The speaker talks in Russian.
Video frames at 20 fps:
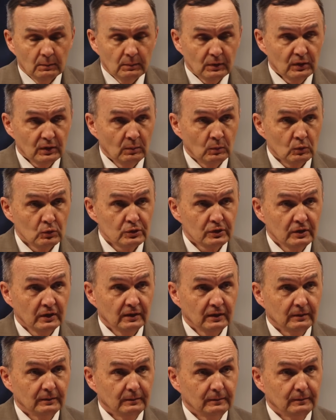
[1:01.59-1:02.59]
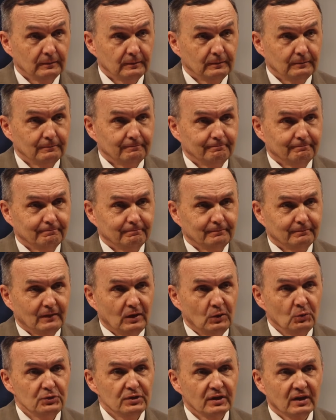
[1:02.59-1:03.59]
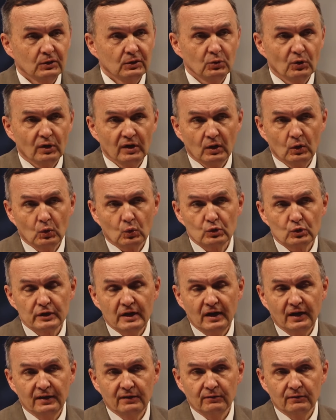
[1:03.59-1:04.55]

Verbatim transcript: Потому что люди, которые окружали